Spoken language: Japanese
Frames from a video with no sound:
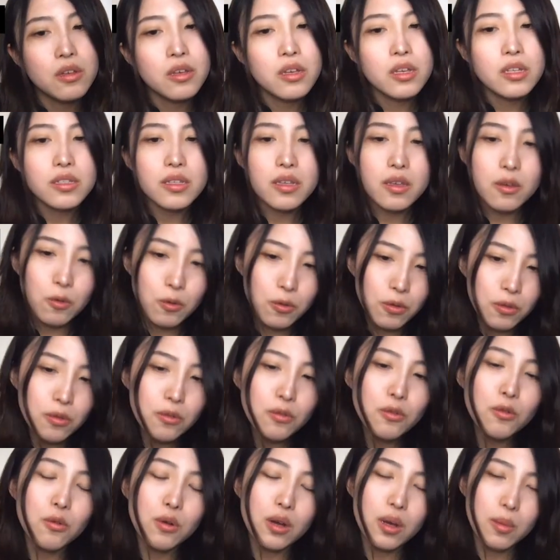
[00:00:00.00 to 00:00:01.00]
先ほどの
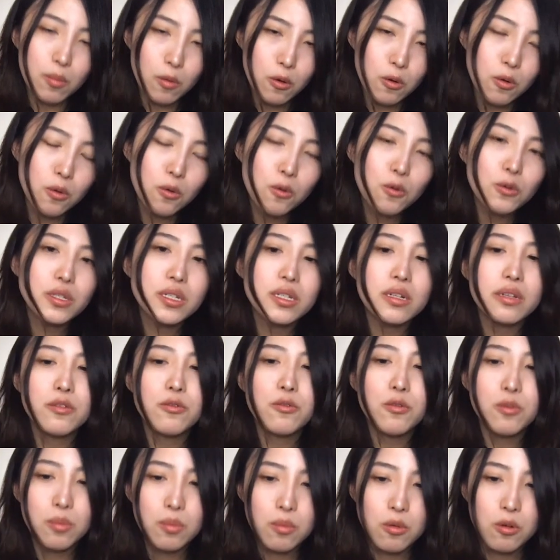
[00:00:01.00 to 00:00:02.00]
動画もこちらの
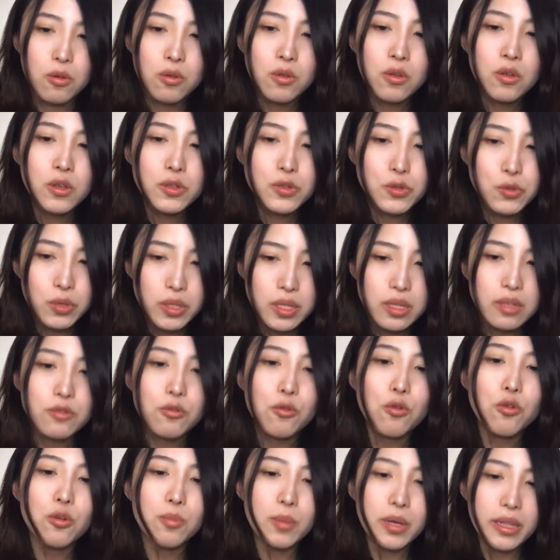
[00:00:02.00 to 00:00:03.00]
本もそういったと
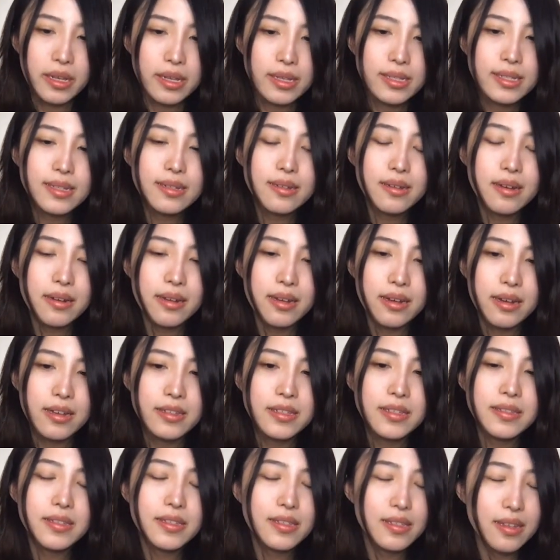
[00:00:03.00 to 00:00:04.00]
ころまでしっかり解
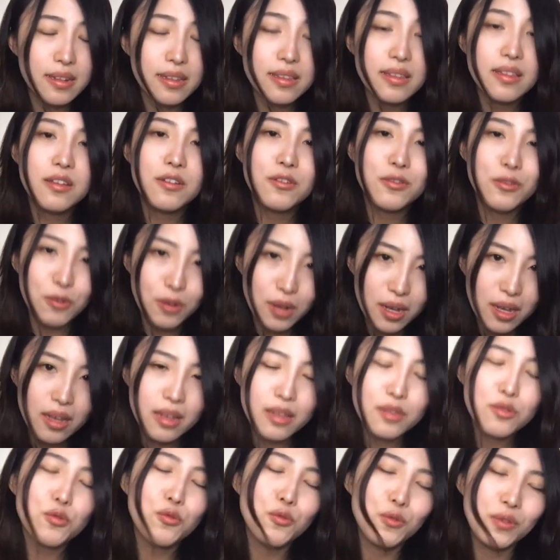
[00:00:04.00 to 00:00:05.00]
説されているのが
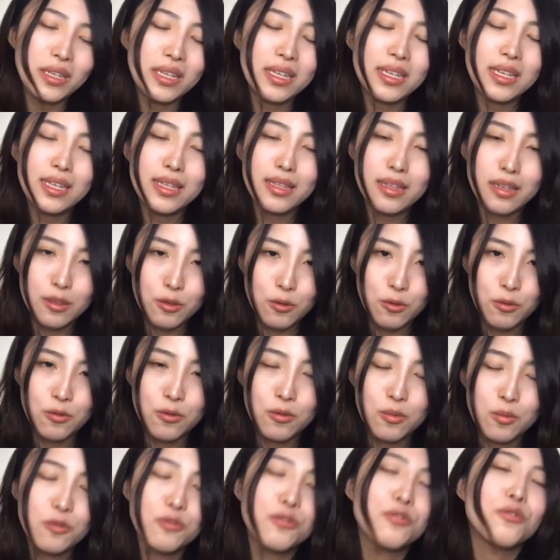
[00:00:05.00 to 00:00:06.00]
特にいいなと
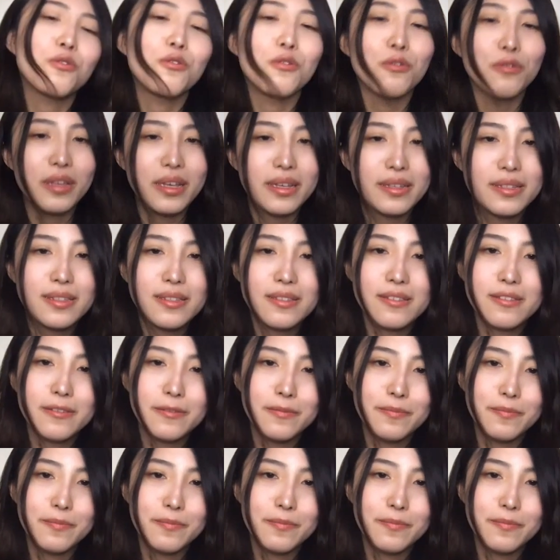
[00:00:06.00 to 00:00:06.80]
思うところです。